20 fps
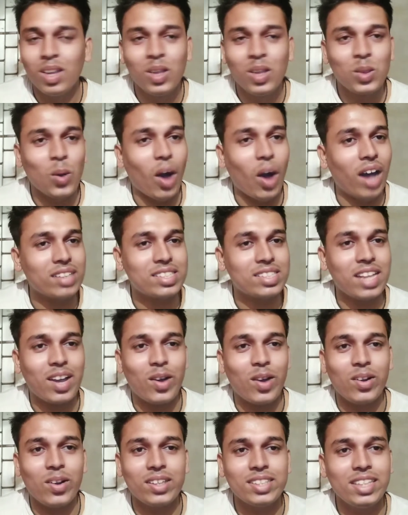তো আশা
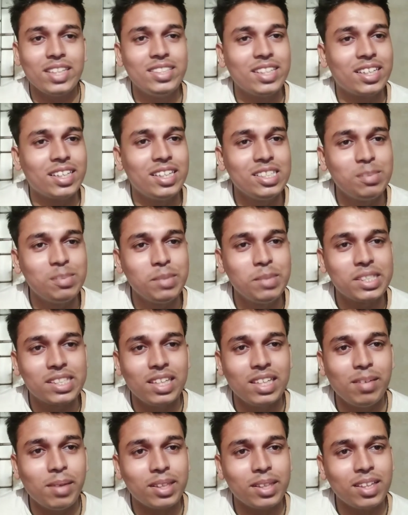করা যায় যে কিসমিস
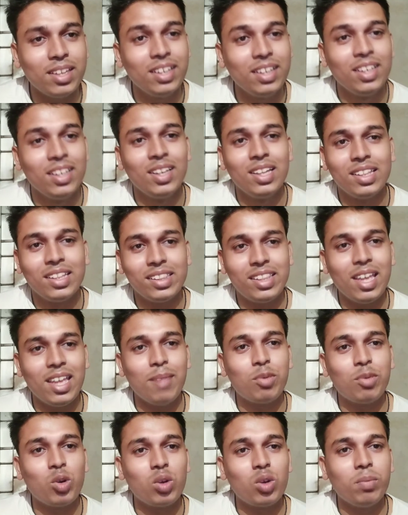সিনেমাতে
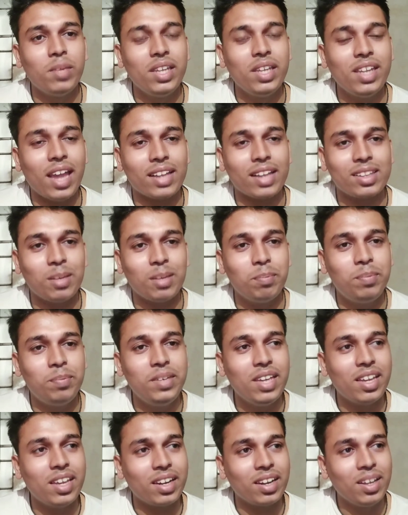দেব রুক্মিণীর একটা
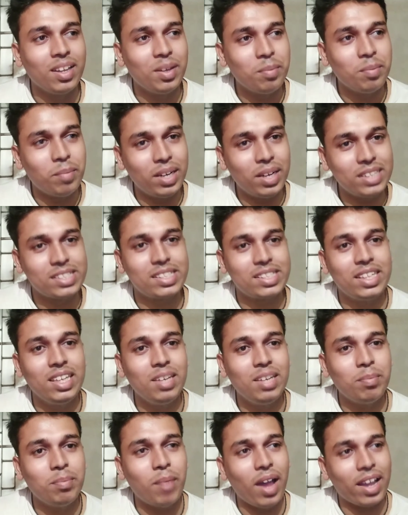বিয়ের মানে
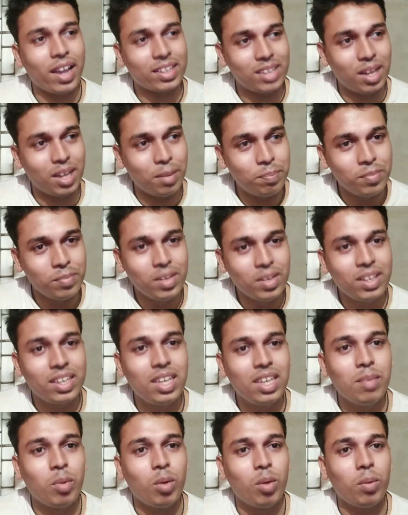সিন বা একটা
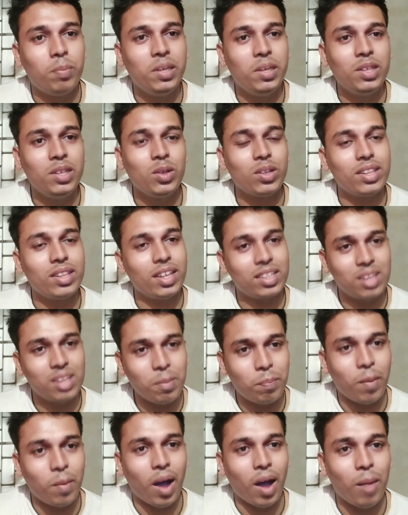কি বলবো ভিডিও দেখতে
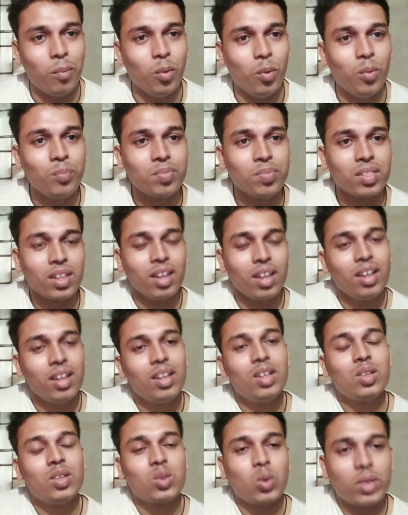পাবো
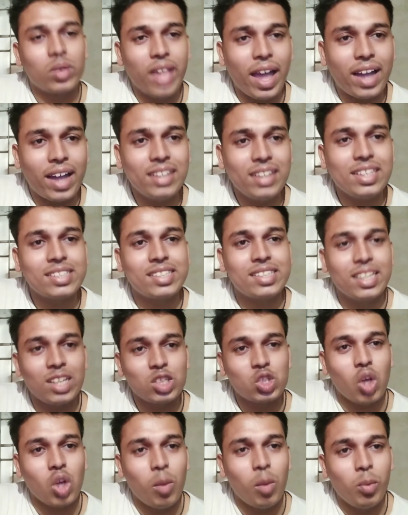তো দেখা যাক
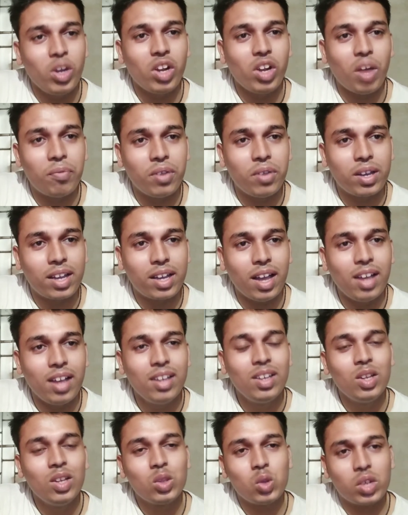সেটা সময়ের অপেক্ষা
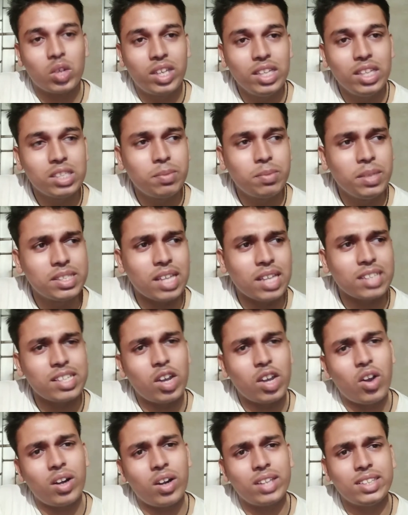তো কিসমিস
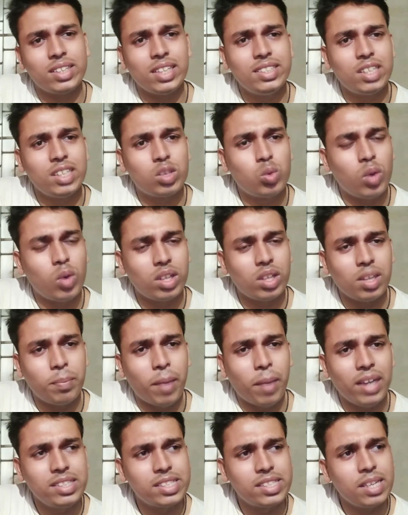আশা করা যায় যে দু হাজার
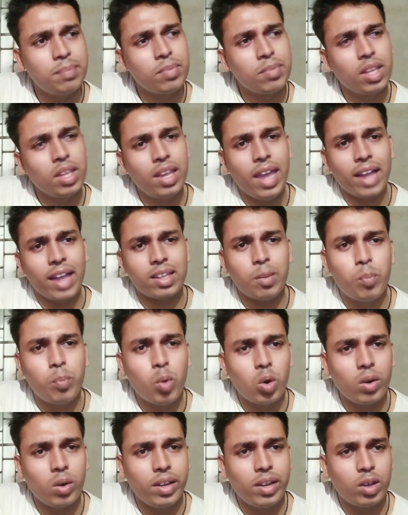বাইশে একটা
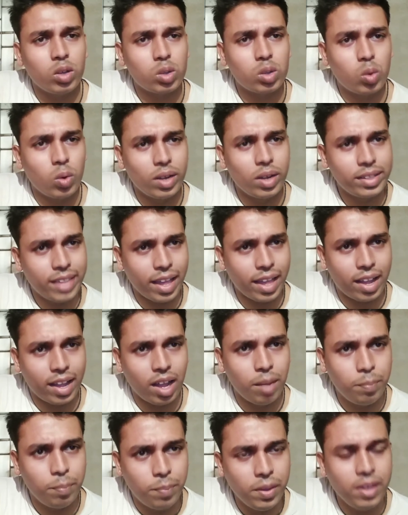বড় রেকর্ড করে
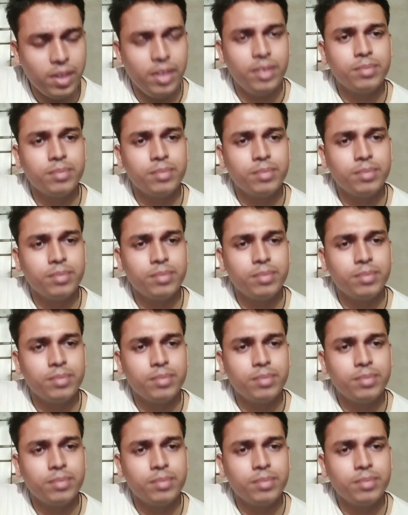দেখাবে